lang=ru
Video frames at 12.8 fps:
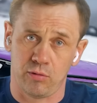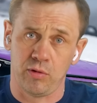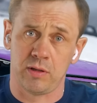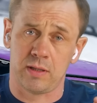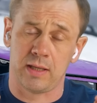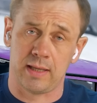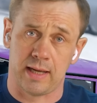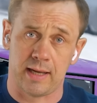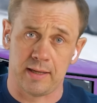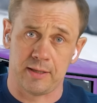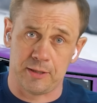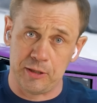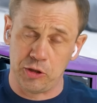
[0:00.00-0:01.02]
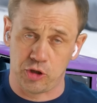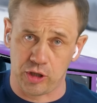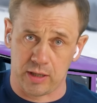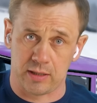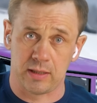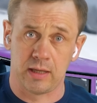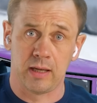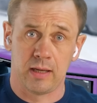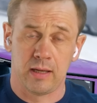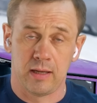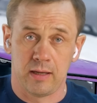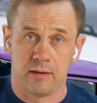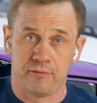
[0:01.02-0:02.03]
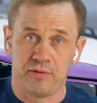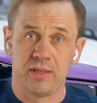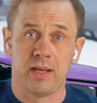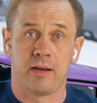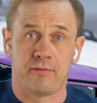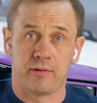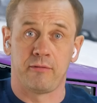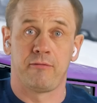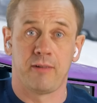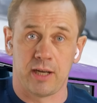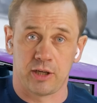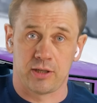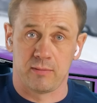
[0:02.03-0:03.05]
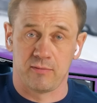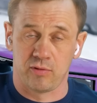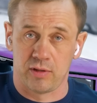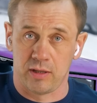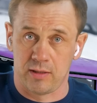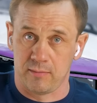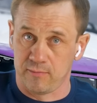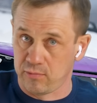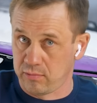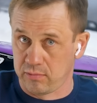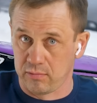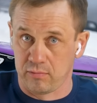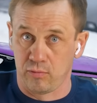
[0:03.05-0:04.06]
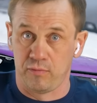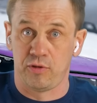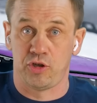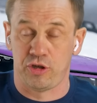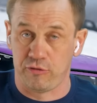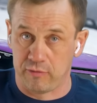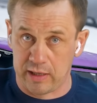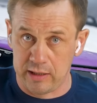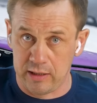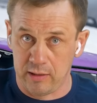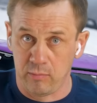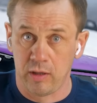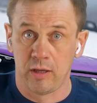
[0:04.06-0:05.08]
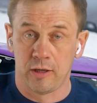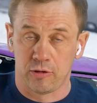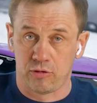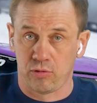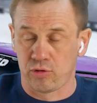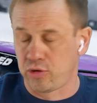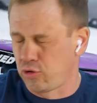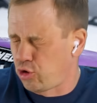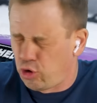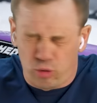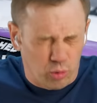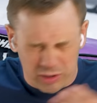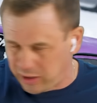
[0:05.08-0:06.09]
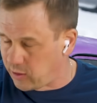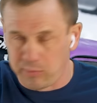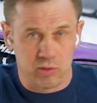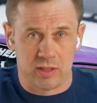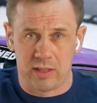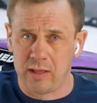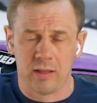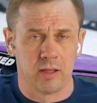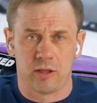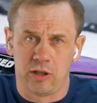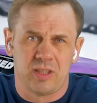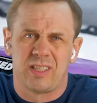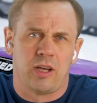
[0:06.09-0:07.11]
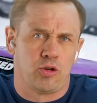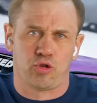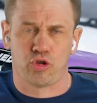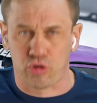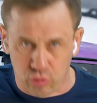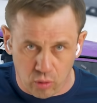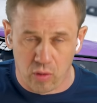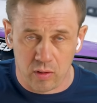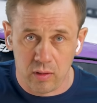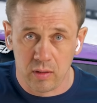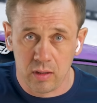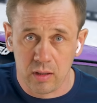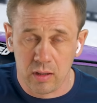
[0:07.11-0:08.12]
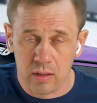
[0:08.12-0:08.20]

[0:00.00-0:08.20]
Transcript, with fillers: То есть, я сейчас вняв вашим вот этим вот увещеванием, должен что-то там сделать, не знаю что,